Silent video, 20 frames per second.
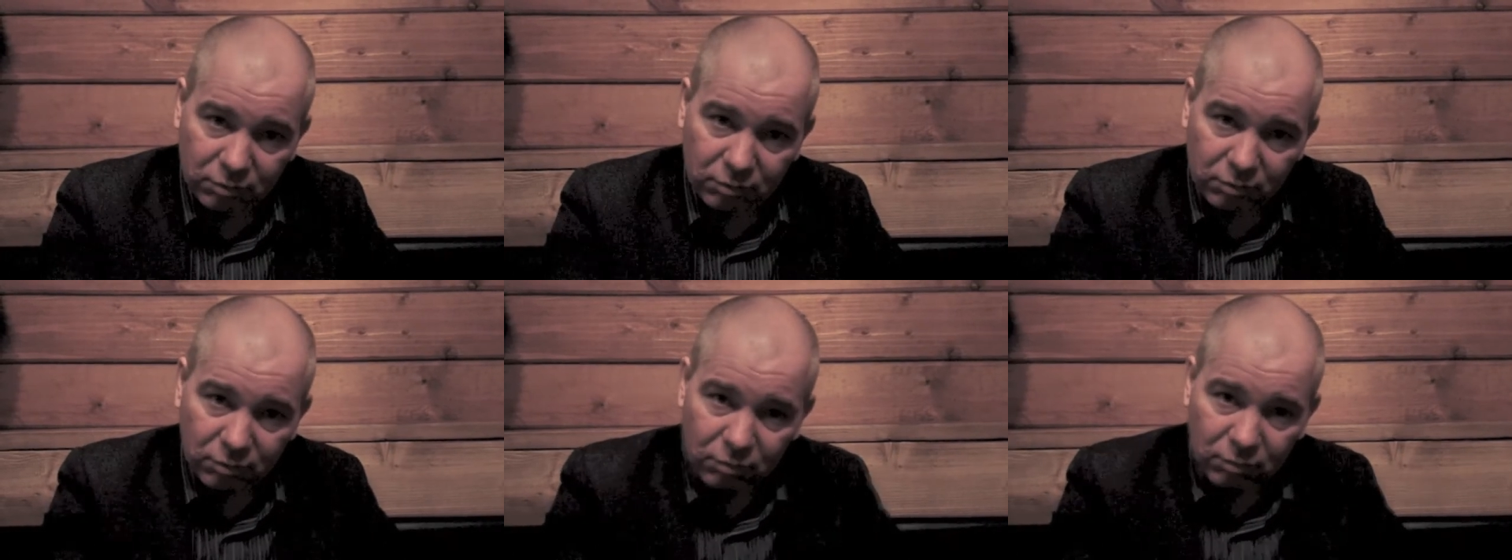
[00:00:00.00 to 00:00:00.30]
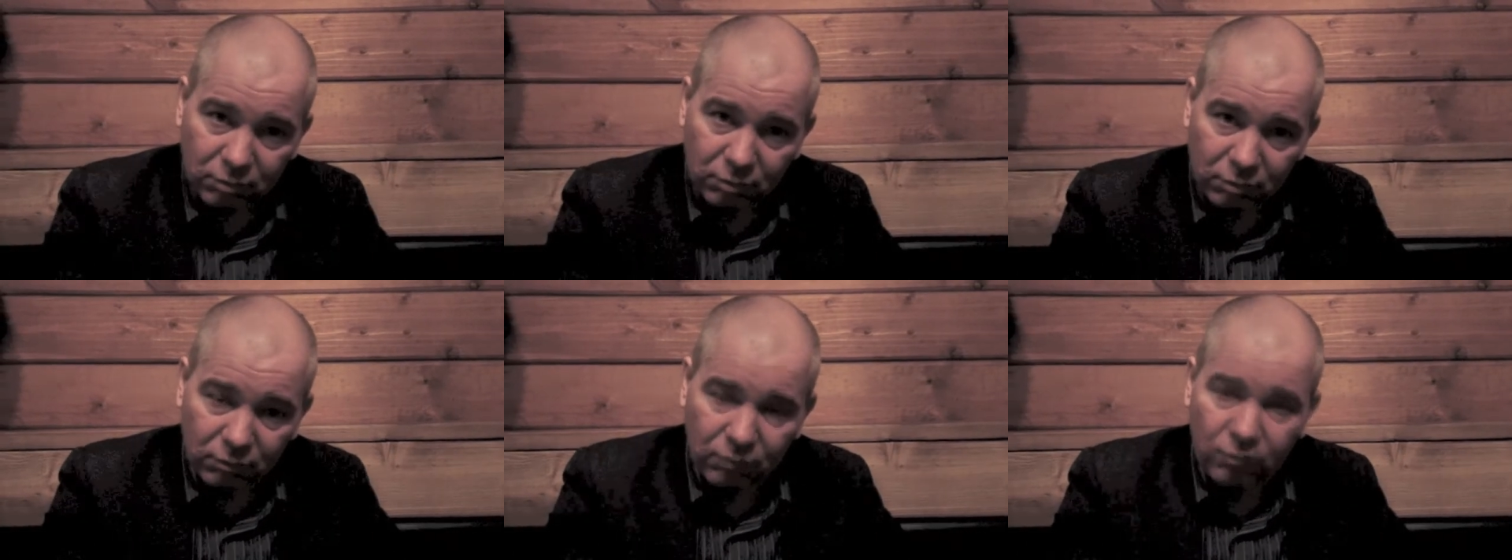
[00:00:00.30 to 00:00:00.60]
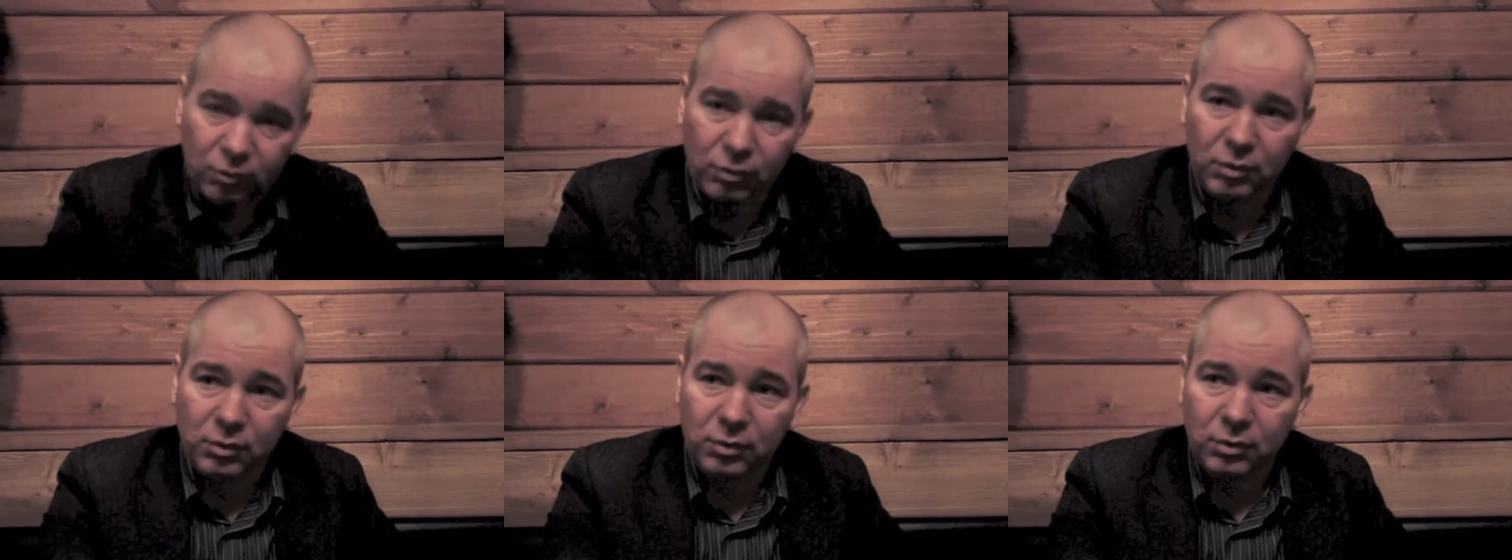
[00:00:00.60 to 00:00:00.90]
Угу.
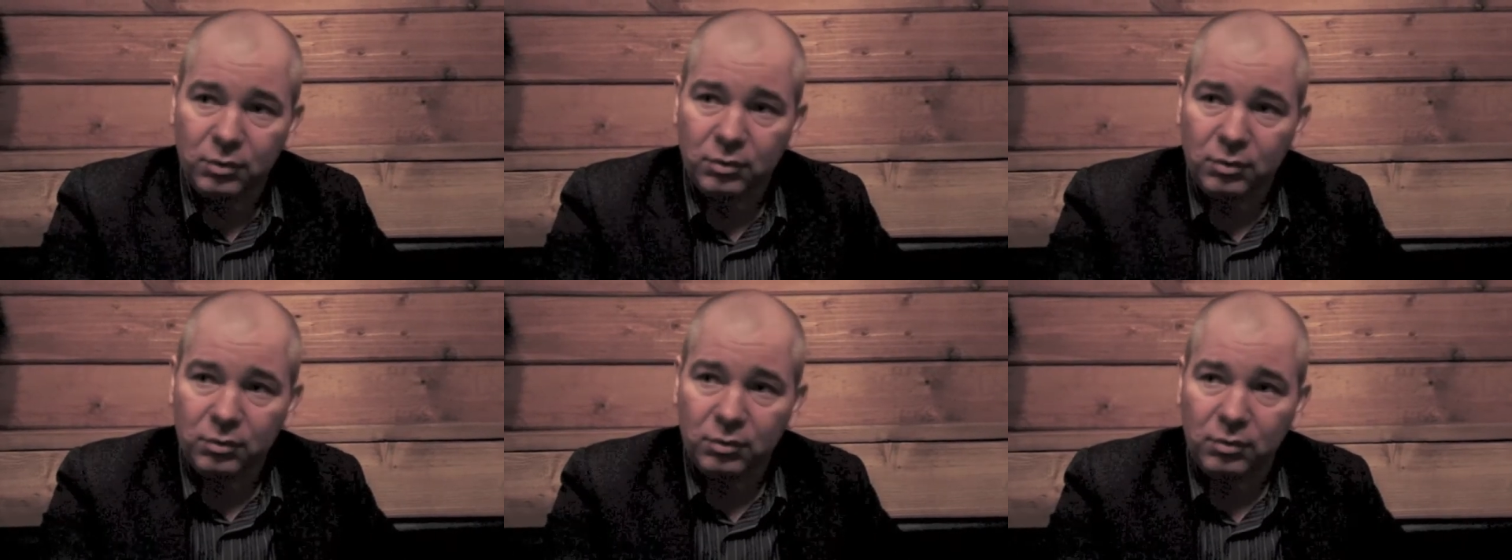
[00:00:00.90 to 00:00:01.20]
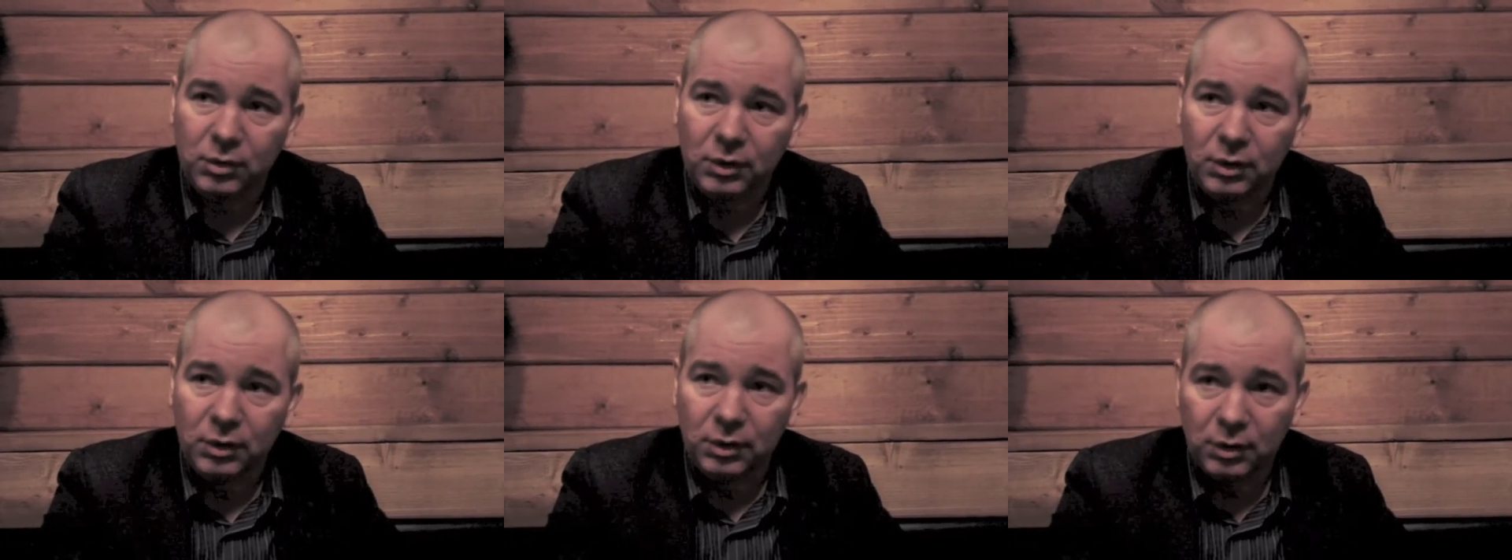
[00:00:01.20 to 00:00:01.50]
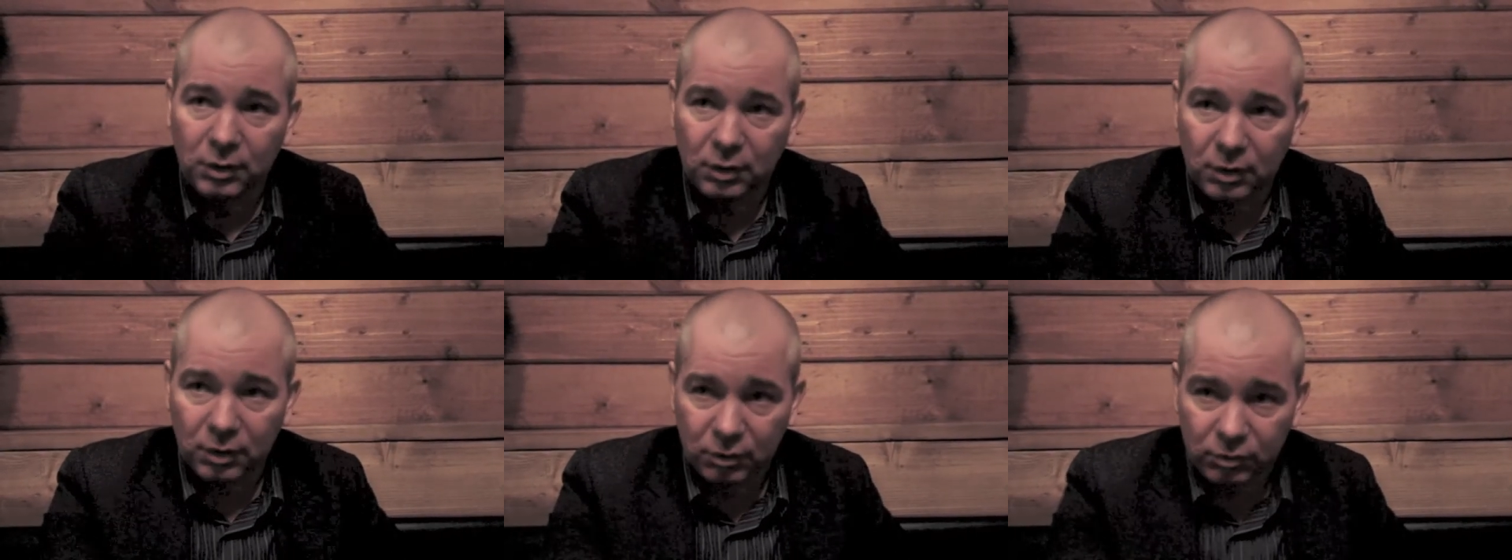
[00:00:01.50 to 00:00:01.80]
Вот,
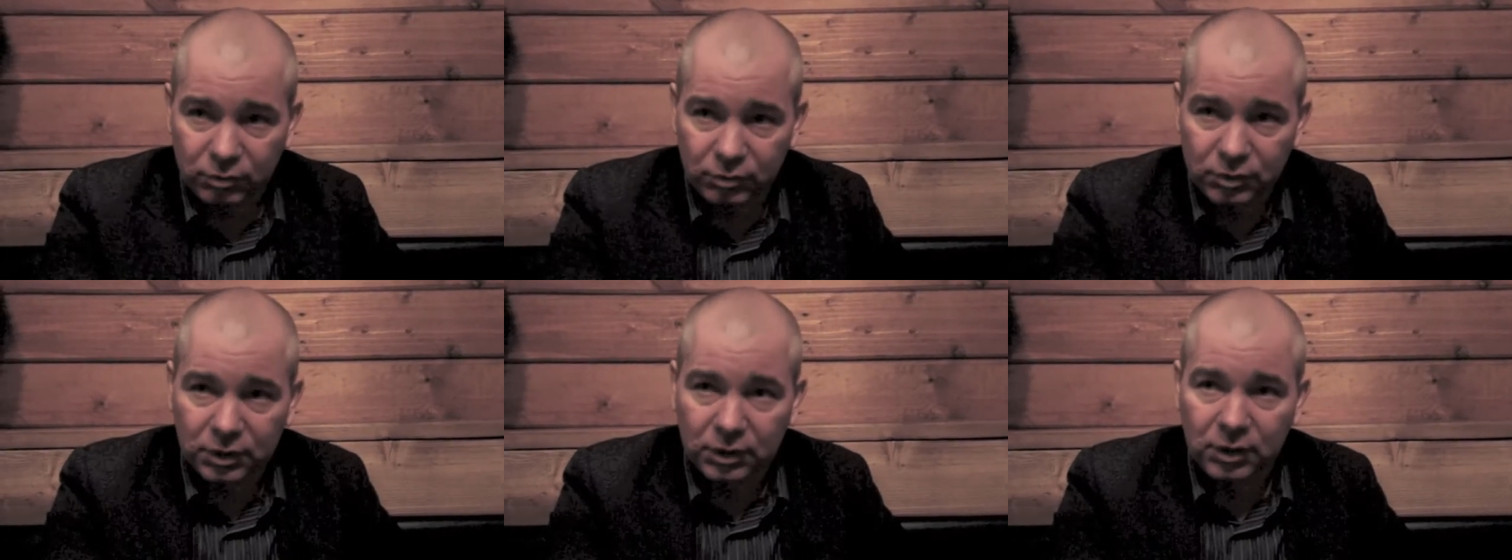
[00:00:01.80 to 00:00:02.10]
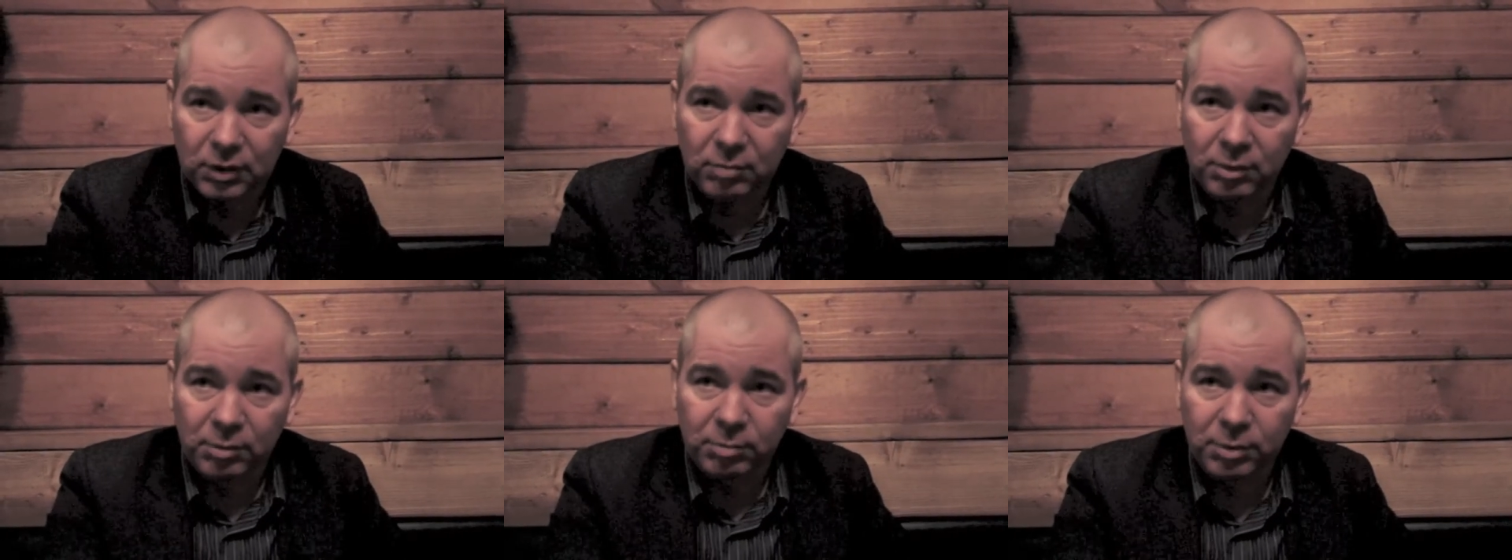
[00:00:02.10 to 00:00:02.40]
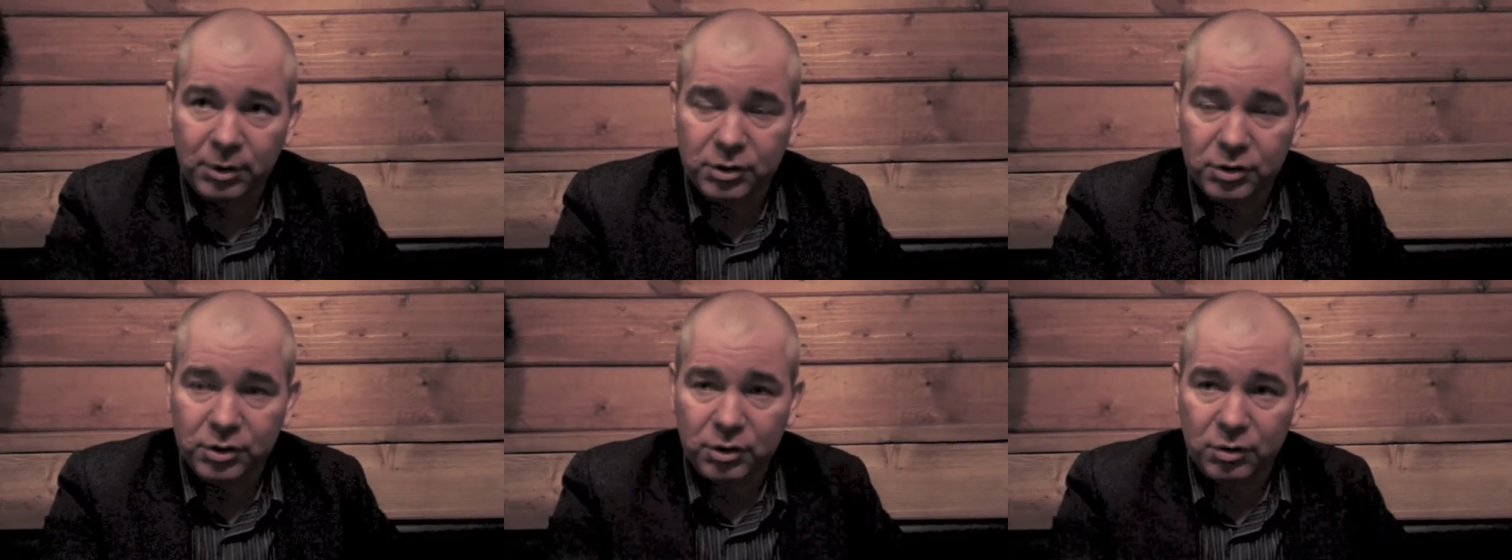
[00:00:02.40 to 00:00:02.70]
и люди к ним
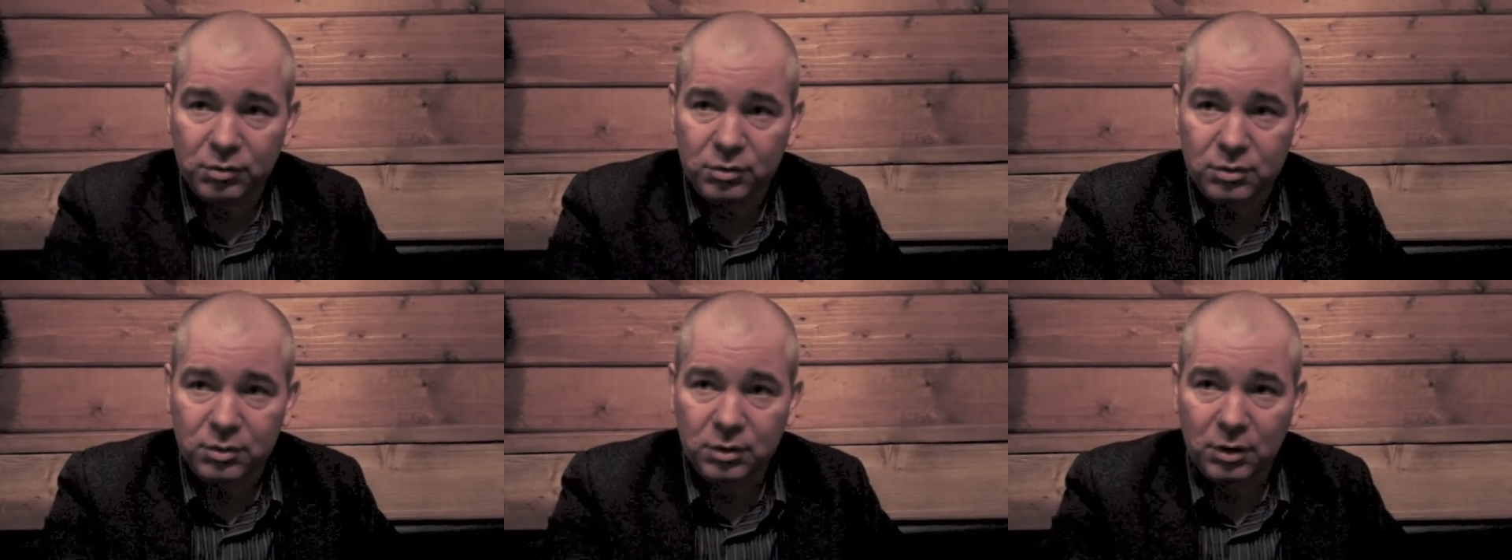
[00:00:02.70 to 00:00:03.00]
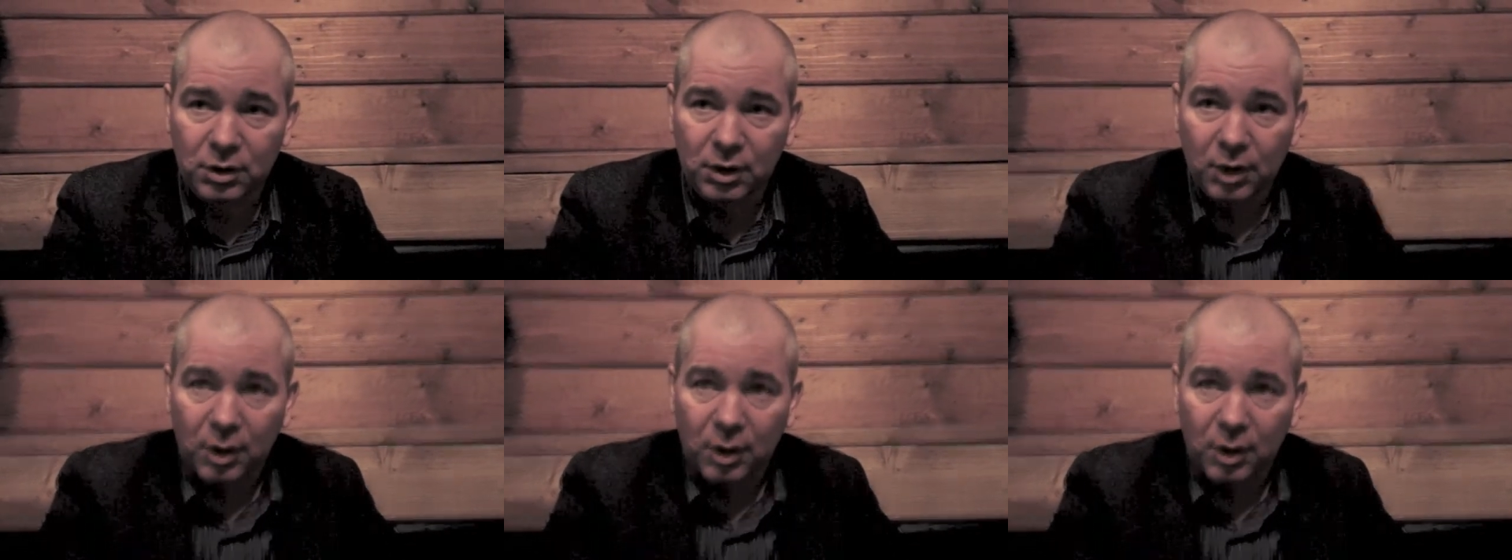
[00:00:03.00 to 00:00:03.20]
обращаются.